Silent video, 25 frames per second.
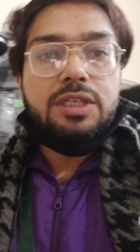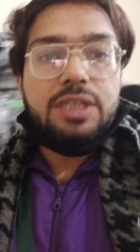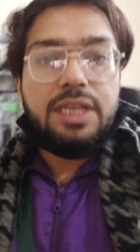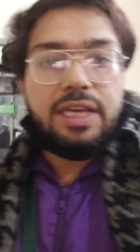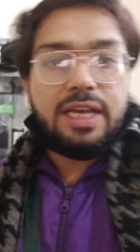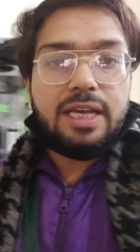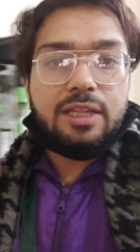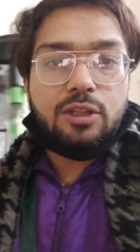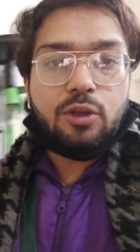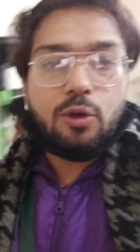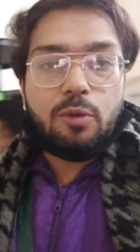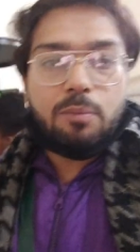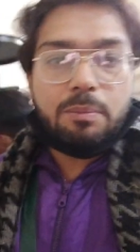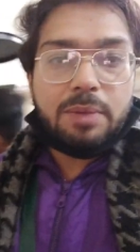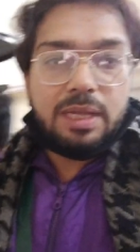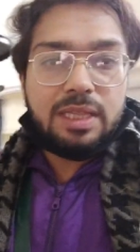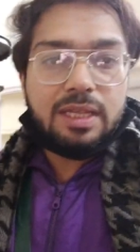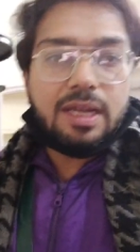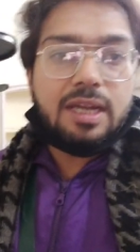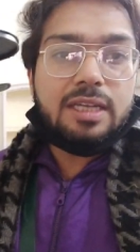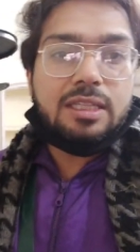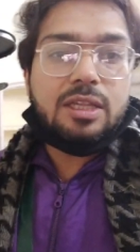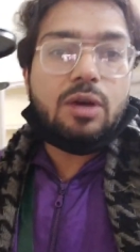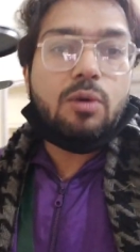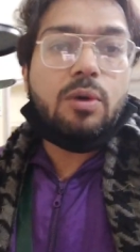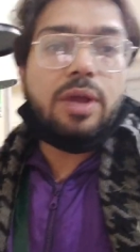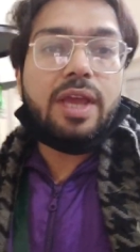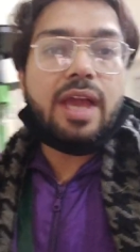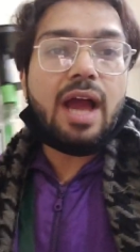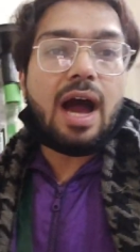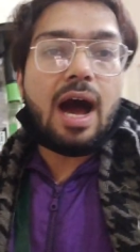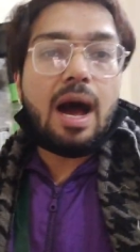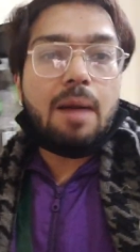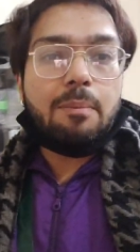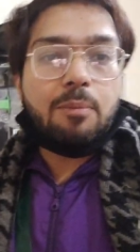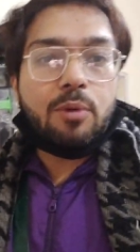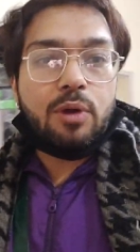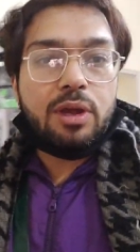ठीक है तो उम्मीद करता हूँ कि
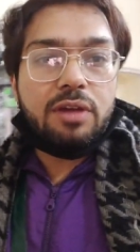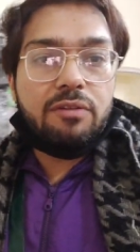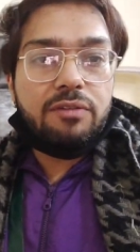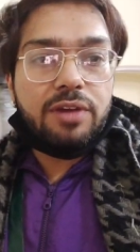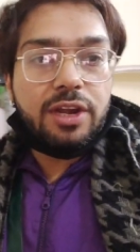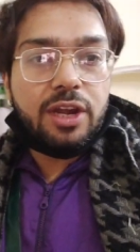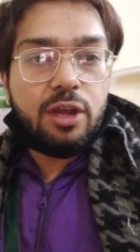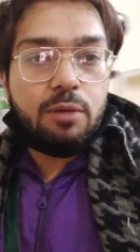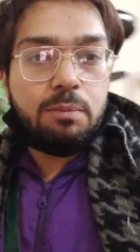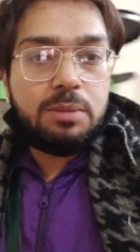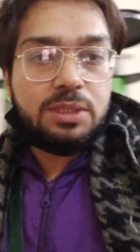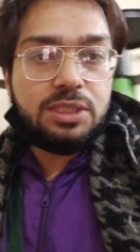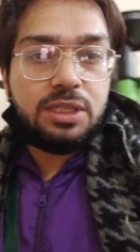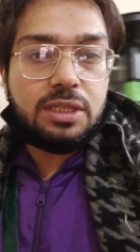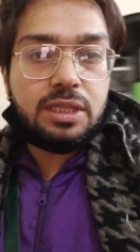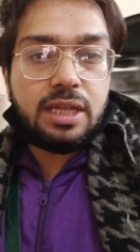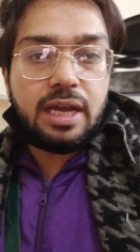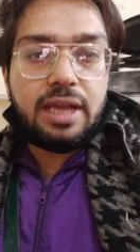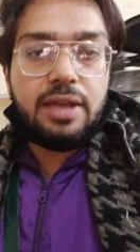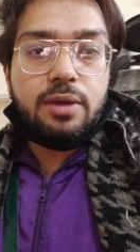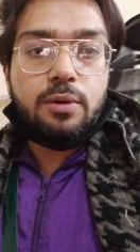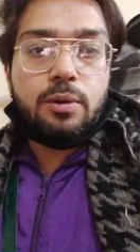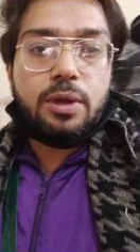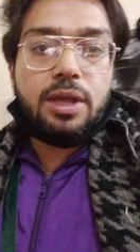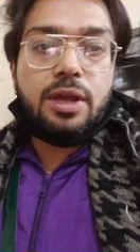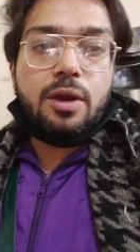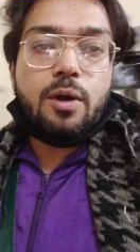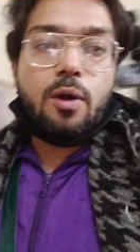आपको ये वीडियो पसंद आई होगी